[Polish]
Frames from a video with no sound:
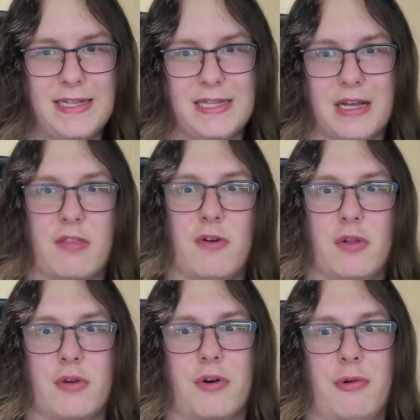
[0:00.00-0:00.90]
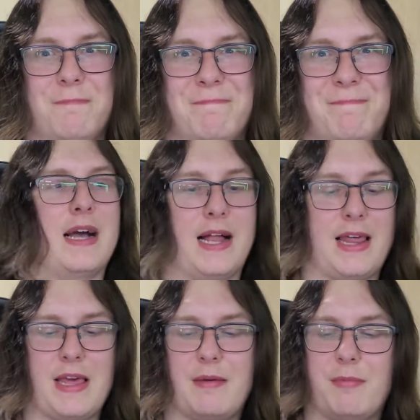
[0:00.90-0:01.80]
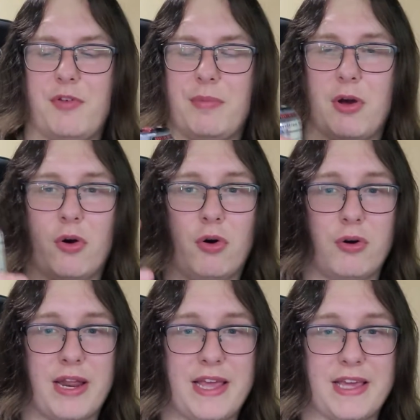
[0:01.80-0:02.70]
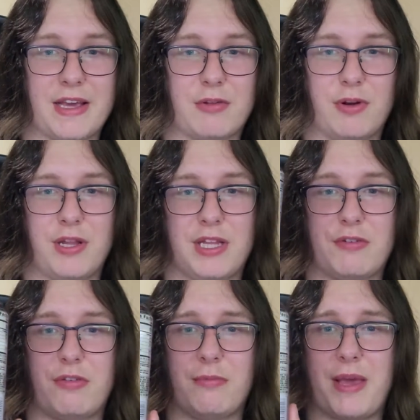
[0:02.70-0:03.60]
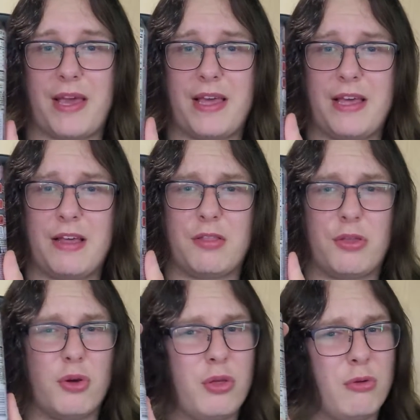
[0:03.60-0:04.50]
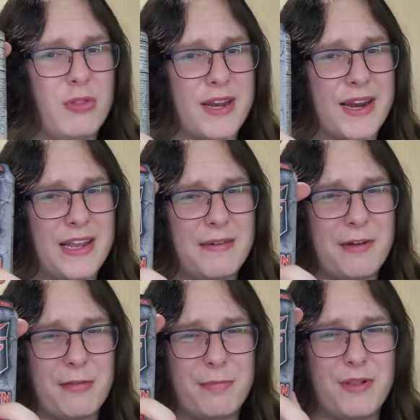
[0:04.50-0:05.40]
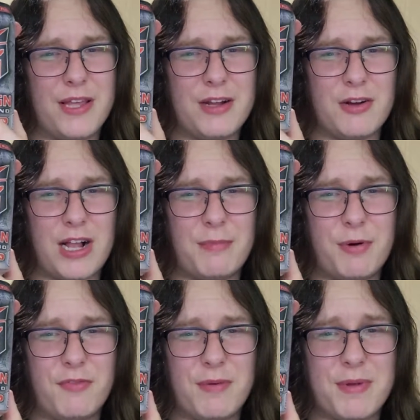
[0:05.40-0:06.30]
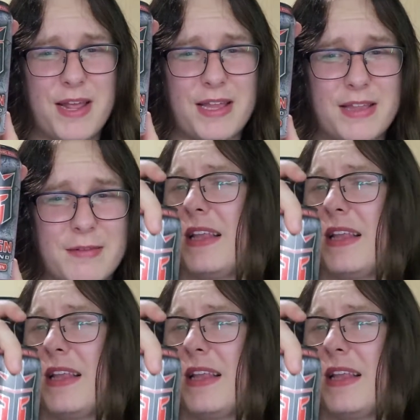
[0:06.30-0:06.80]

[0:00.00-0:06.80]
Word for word: Tak swoją drogą. Ale mówimy o Reinie, który też w sumie coś z ultra redem ma wspólnego, albowiem Red.